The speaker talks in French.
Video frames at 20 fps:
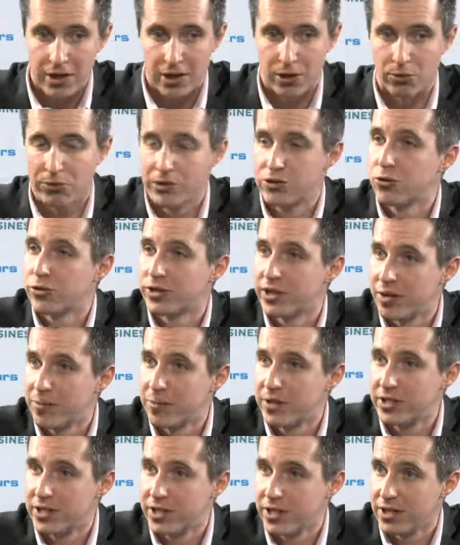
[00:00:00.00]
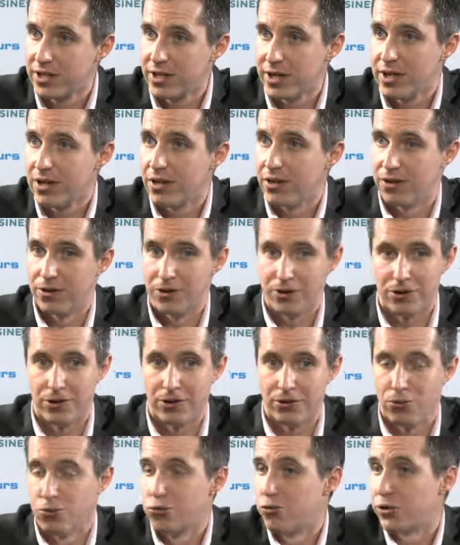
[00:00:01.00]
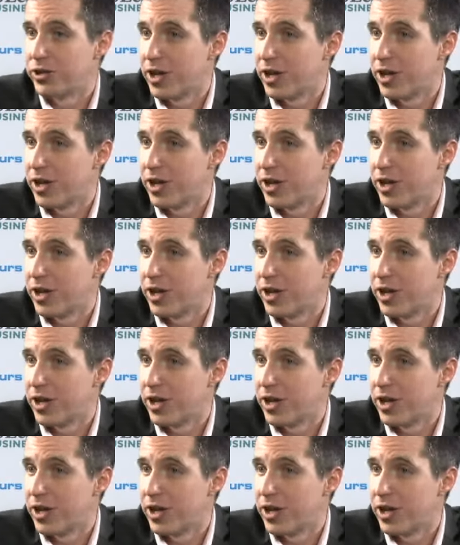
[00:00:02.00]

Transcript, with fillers: et on dit sur tel métier ou sur